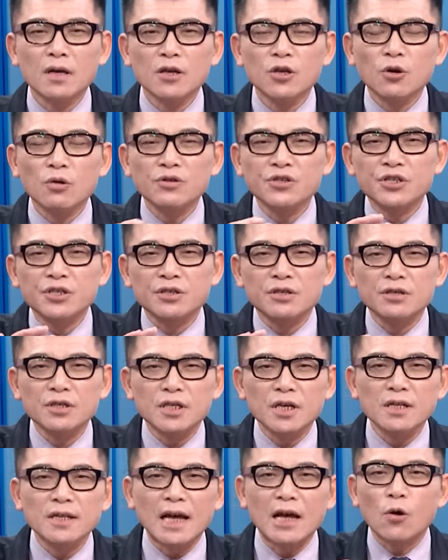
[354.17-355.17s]
用时
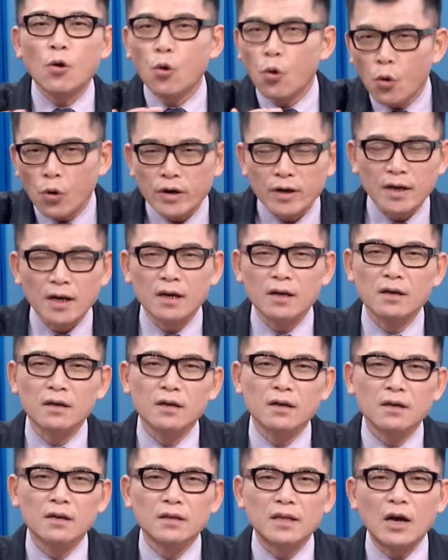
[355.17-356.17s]
间来混，
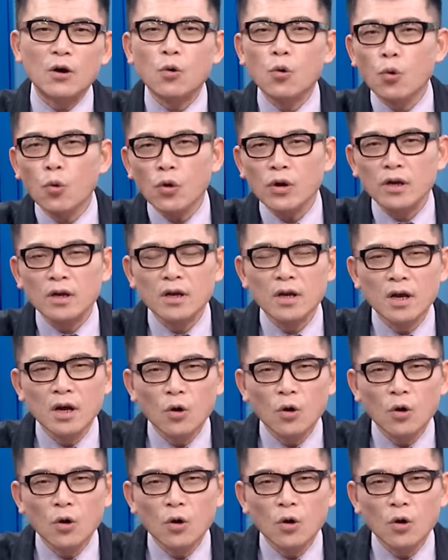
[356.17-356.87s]
来混，